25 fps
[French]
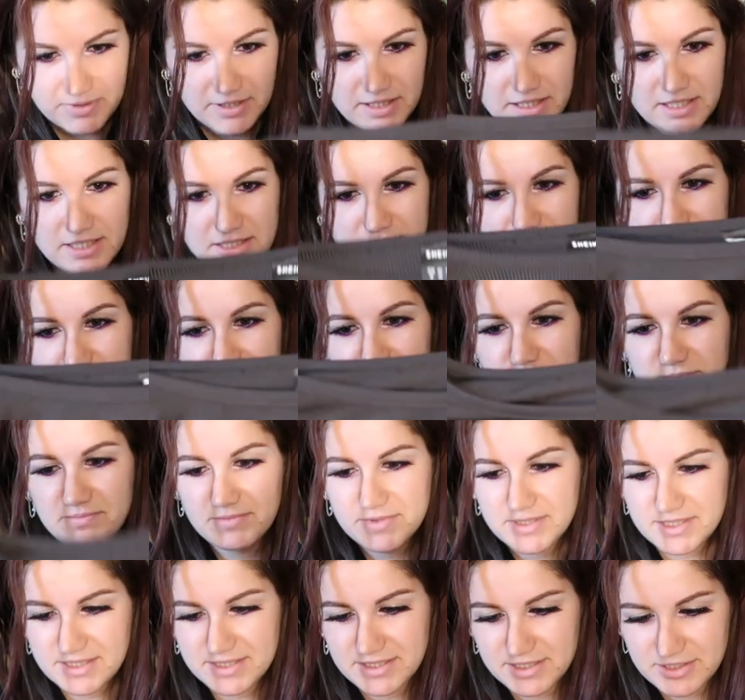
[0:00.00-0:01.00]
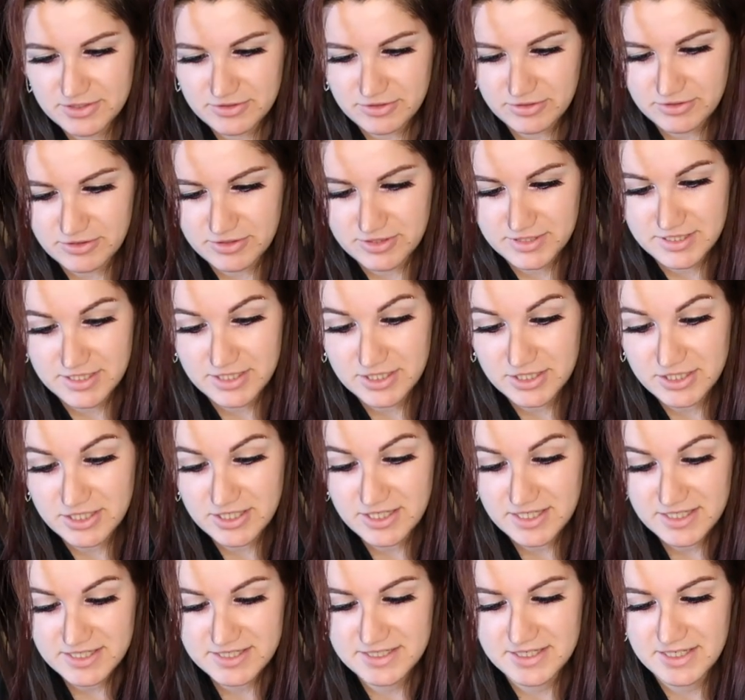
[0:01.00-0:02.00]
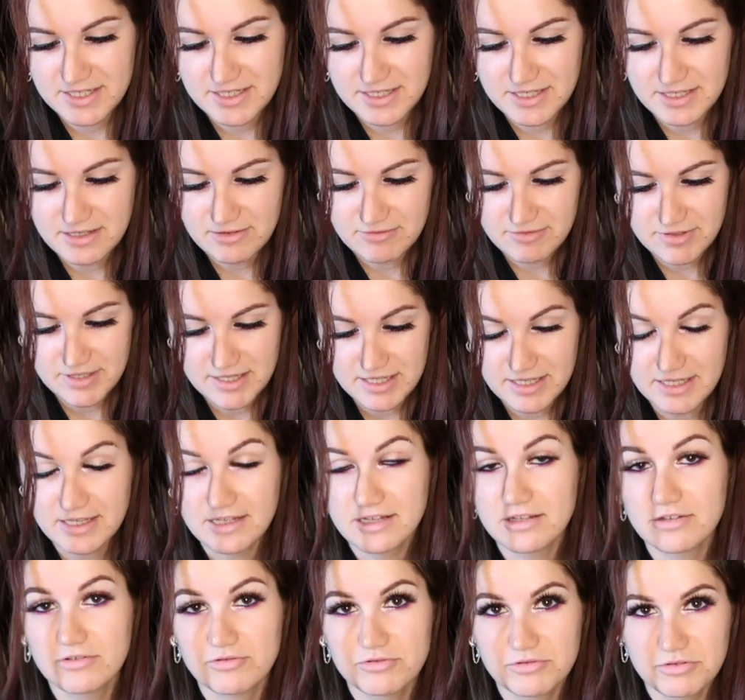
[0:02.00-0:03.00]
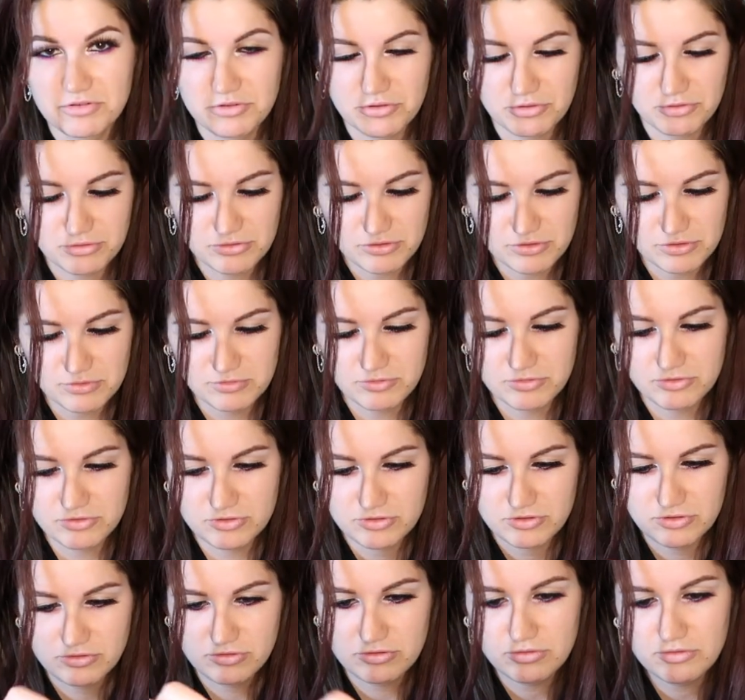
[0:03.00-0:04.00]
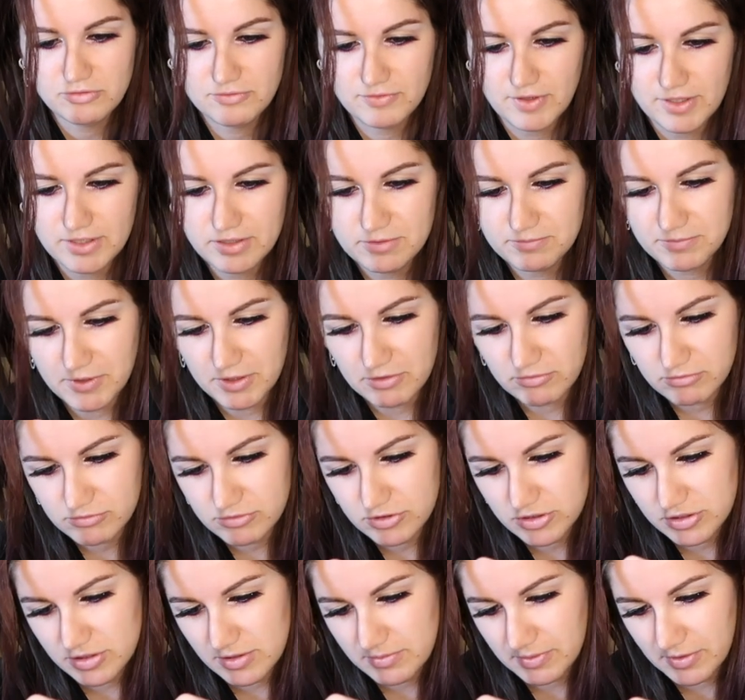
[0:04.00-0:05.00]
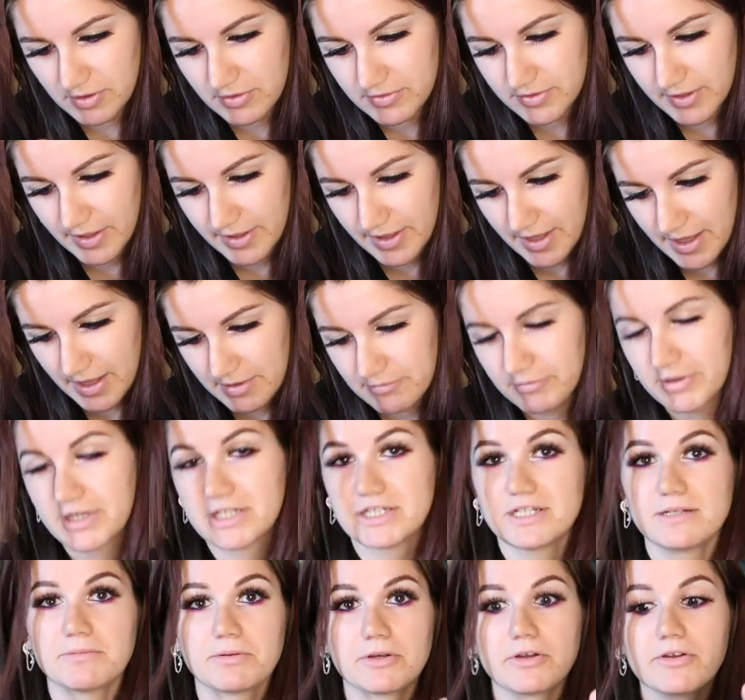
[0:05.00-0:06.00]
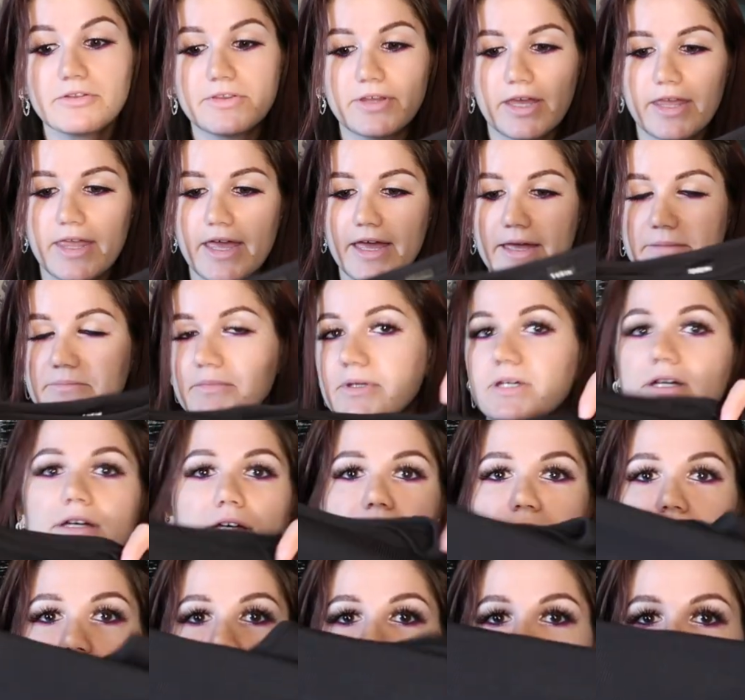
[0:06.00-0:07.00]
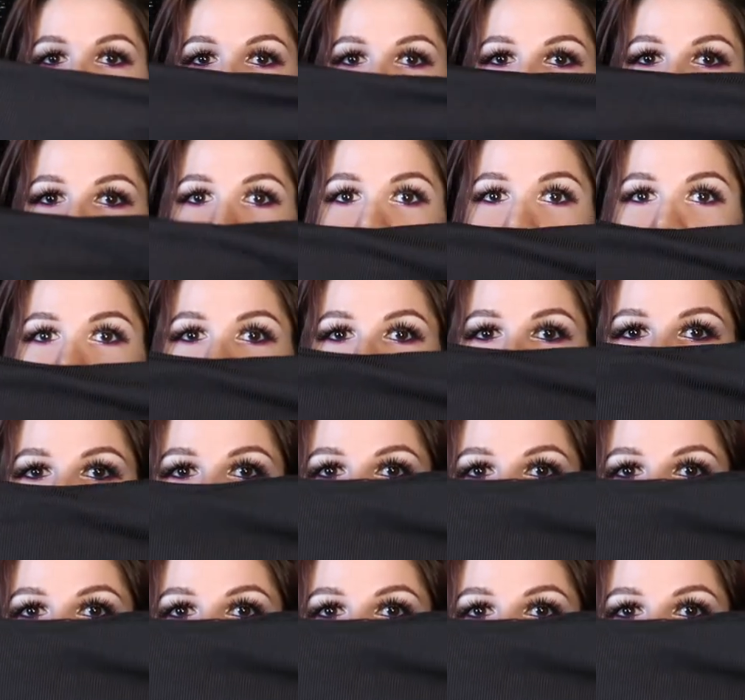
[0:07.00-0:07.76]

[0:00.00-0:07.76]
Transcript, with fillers: pris ce petit t-shirt aussi je l'ai essayé lui et il est juste trop trop beau je suis trop fan par contre je le prends en taille moi je le prends en taille M c'est un petit haut